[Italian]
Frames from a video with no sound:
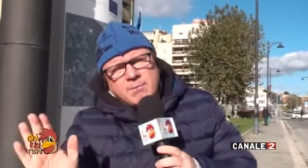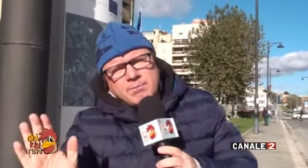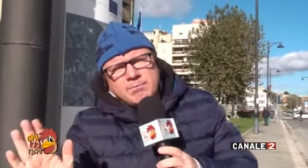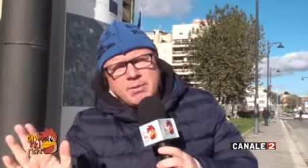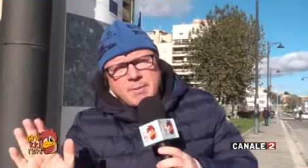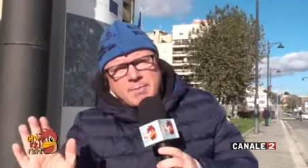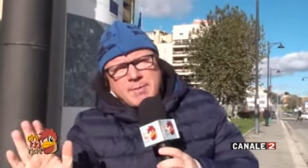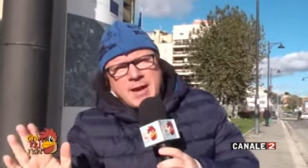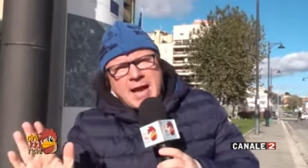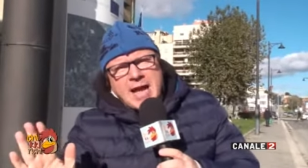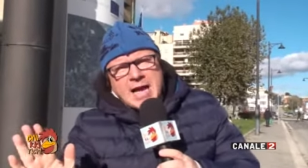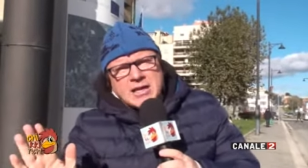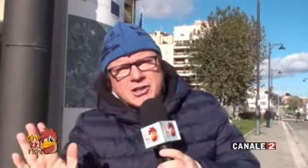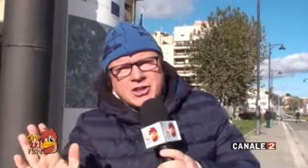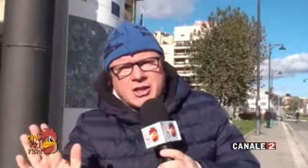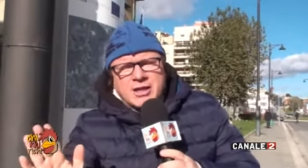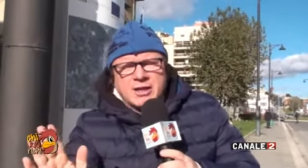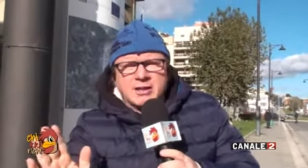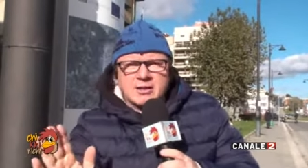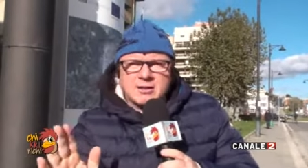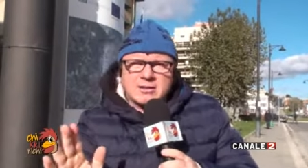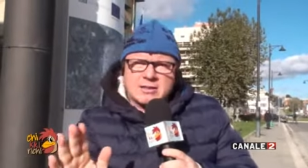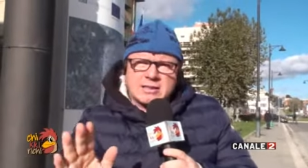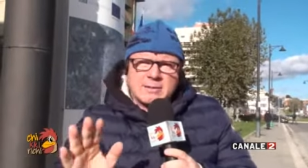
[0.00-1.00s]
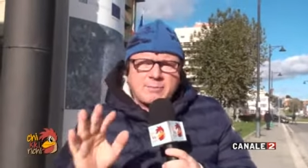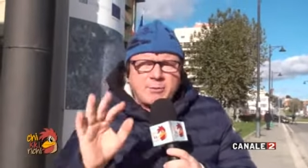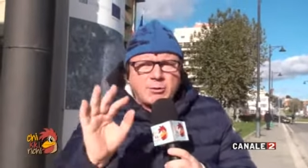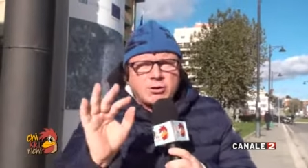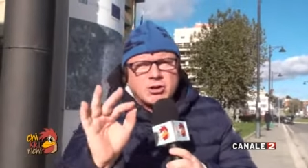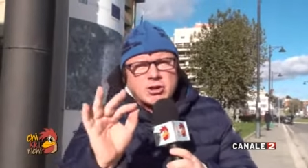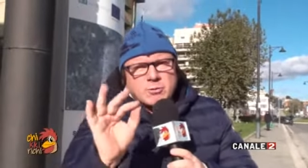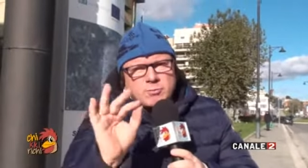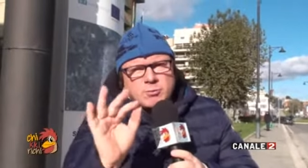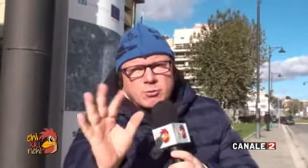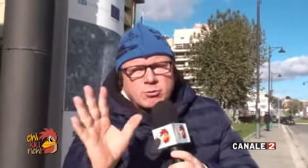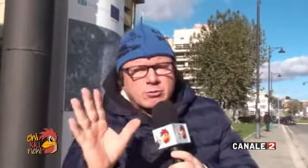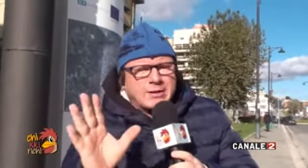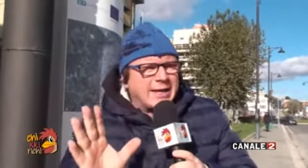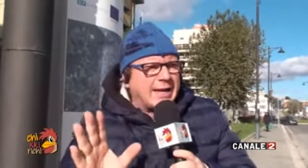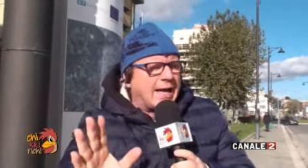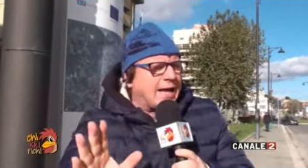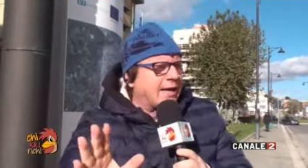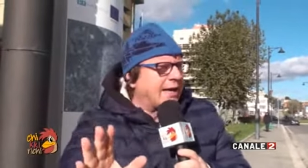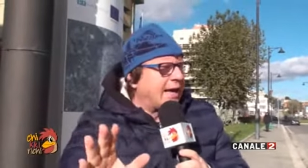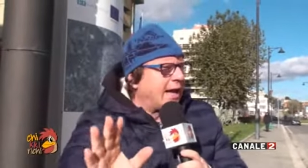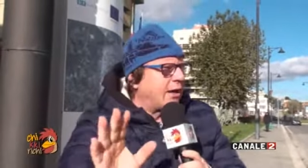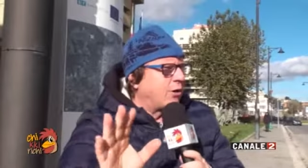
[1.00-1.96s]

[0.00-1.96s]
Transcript: poi piace, sapotici pure denaro.